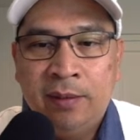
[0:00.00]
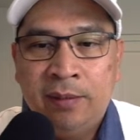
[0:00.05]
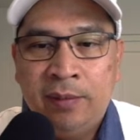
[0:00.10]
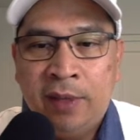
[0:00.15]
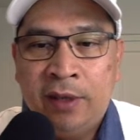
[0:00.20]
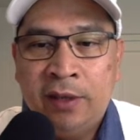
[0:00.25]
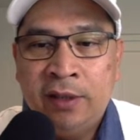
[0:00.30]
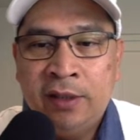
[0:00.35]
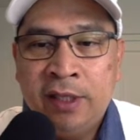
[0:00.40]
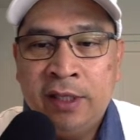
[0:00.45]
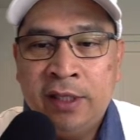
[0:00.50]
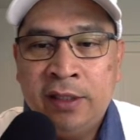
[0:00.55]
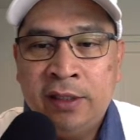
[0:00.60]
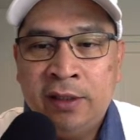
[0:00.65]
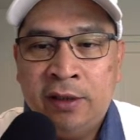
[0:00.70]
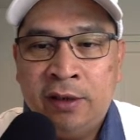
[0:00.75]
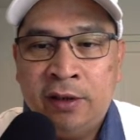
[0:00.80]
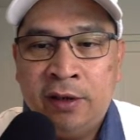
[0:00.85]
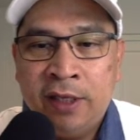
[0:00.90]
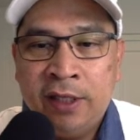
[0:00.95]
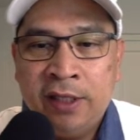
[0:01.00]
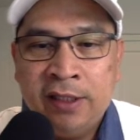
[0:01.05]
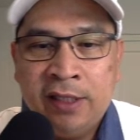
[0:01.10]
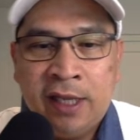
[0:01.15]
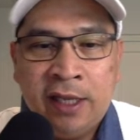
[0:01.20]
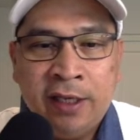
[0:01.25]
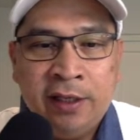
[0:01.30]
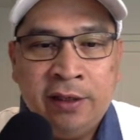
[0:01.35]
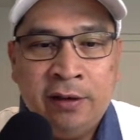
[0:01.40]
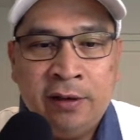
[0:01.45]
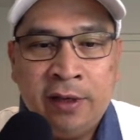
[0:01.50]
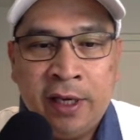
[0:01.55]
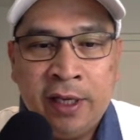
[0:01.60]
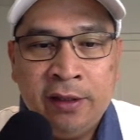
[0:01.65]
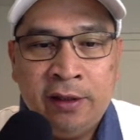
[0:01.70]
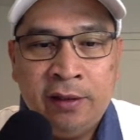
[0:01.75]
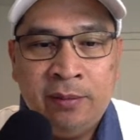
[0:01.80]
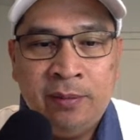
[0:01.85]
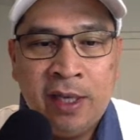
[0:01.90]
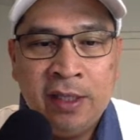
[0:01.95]
Pero since okay na sa akin yung
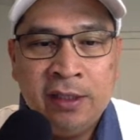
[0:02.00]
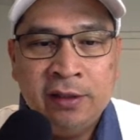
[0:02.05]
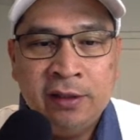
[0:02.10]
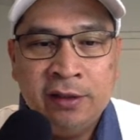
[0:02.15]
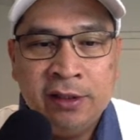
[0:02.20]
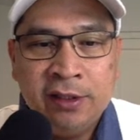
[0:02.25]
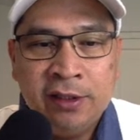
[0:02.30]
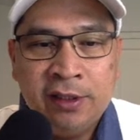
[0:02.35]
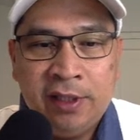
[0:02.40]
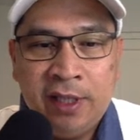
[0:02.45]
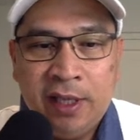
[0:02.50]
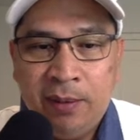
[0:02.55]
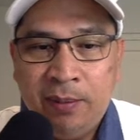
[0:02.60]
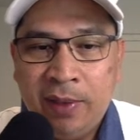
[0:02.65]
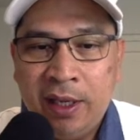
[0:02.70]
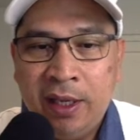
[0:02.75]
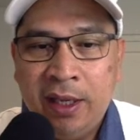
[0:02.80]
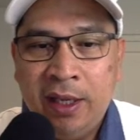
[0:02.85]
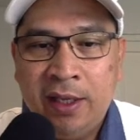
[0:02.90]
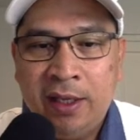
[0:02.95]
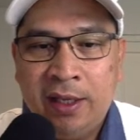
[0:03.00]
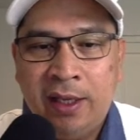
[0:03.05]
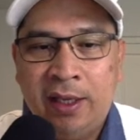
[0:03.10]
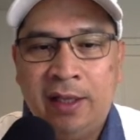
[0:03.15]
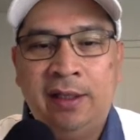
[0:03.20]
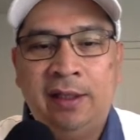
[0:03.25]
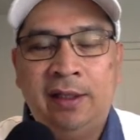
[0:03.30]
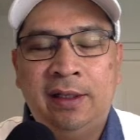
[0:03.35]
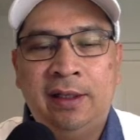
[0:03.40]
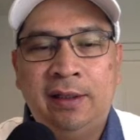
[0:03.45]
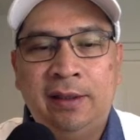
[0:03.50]
Reynold Vasquez TV, yan.